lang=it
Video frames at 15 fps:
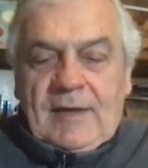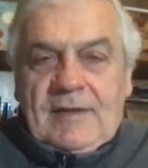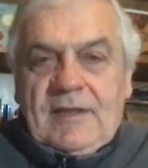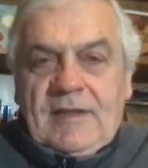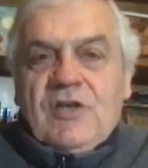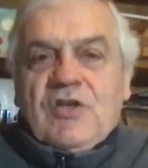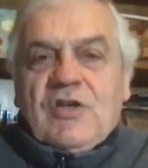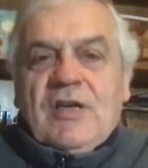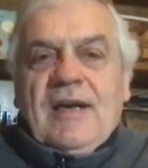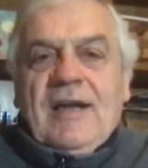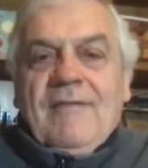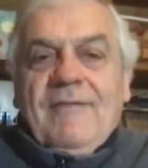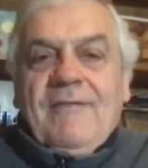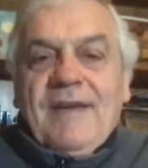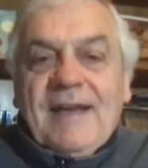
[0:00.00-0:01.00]
dice
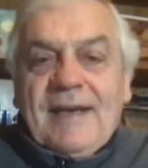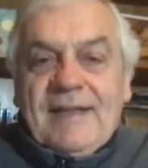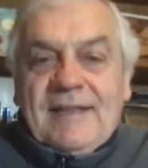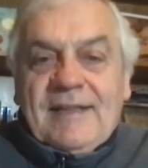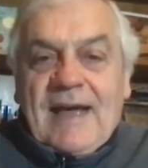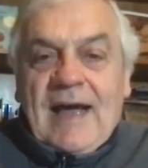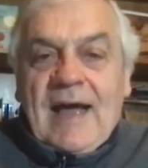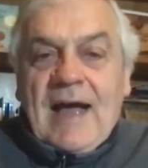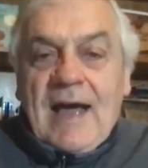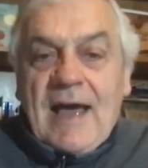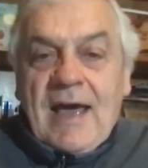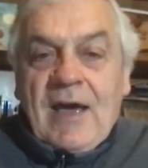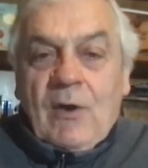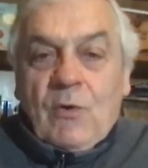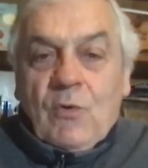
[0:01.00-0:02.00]
la verità
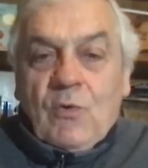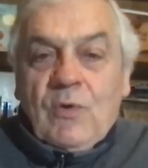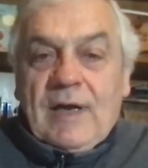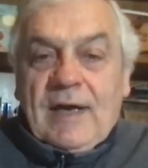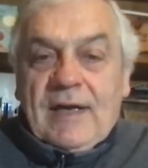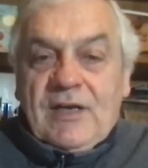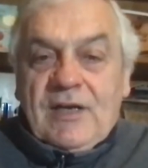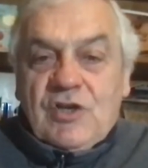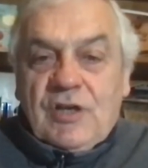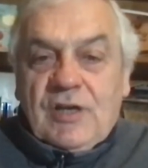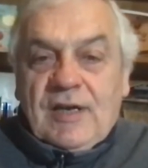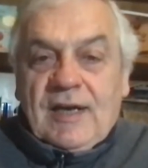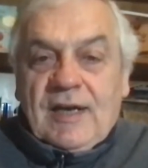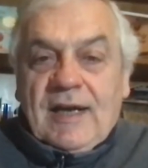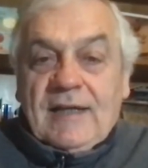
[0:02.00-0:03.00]
è una
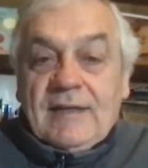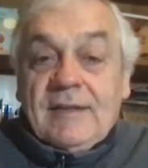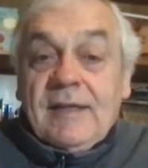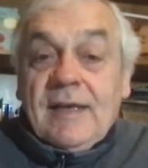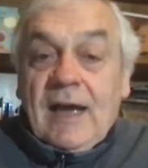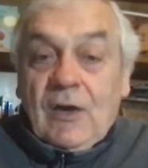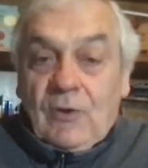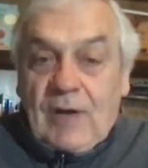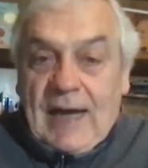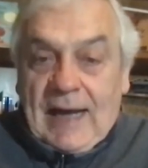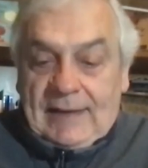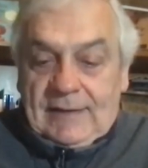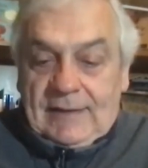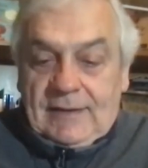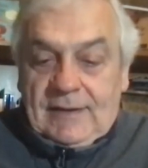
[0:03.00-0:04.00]
ricerca
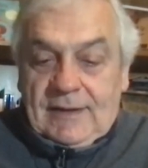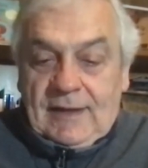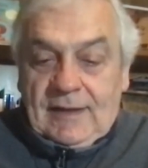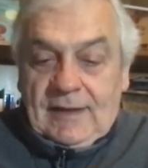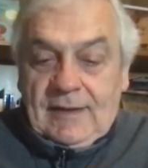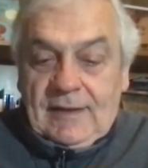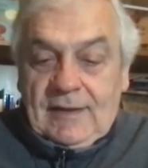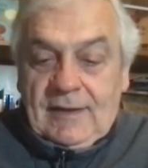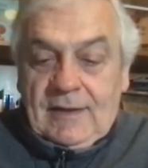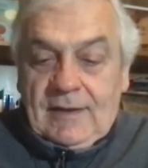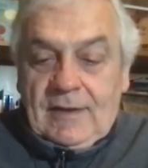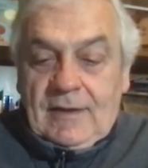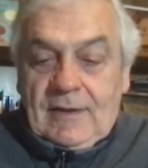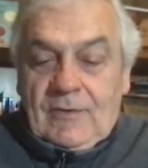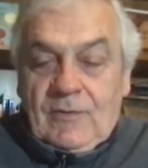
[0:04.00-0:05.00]
dialogante,
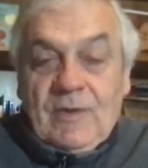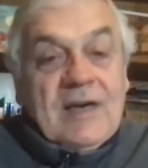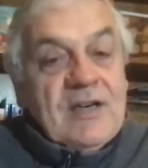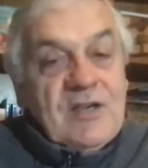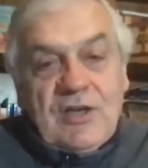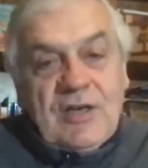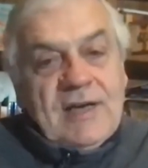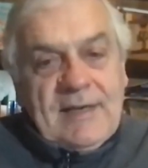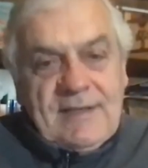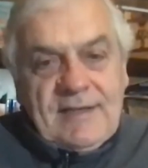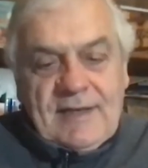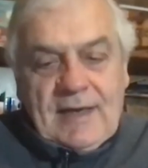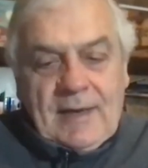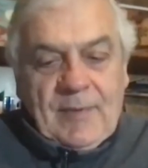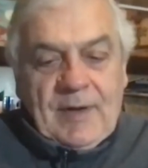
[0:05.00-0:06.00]
una ricerca
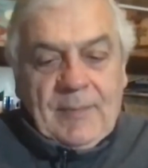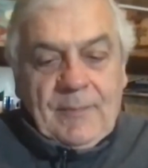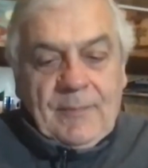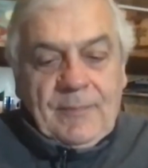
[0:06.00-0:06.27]
insieme.